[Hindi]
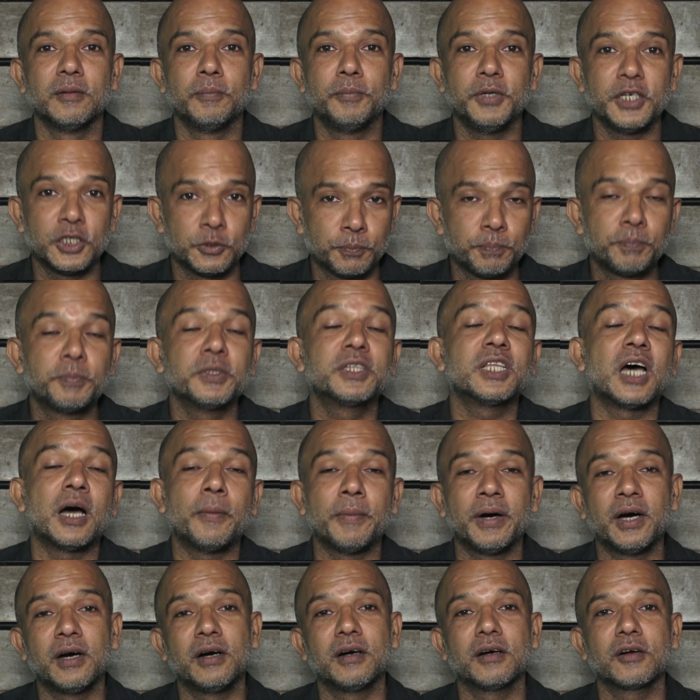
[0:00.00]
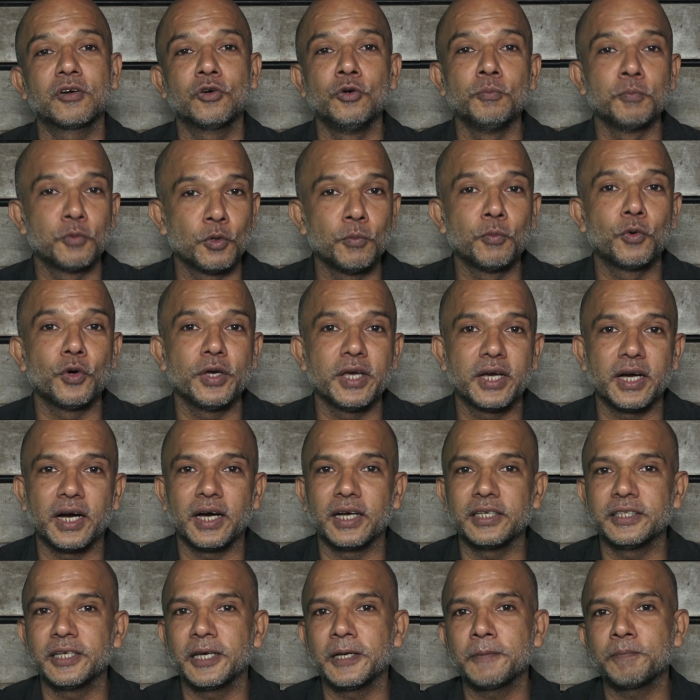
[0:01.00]
भीष्म पितामा कुमकुम को ही
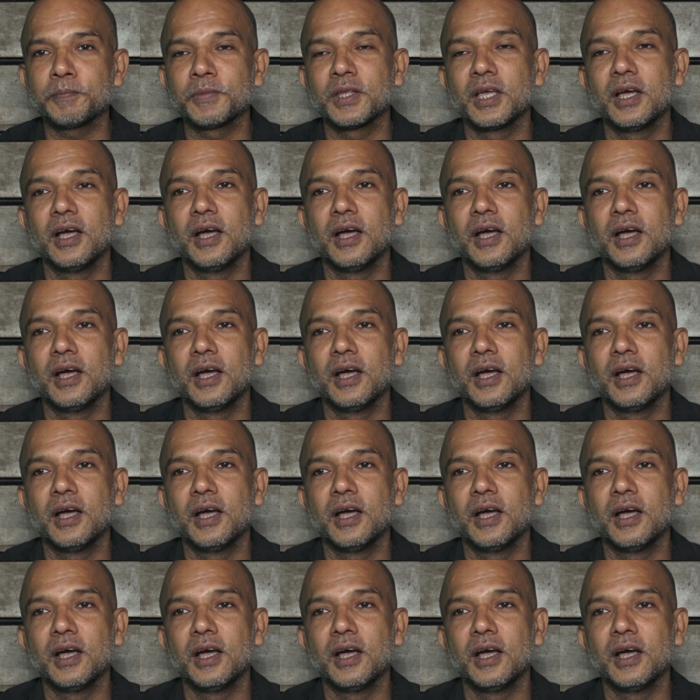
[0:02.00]
कहा जाए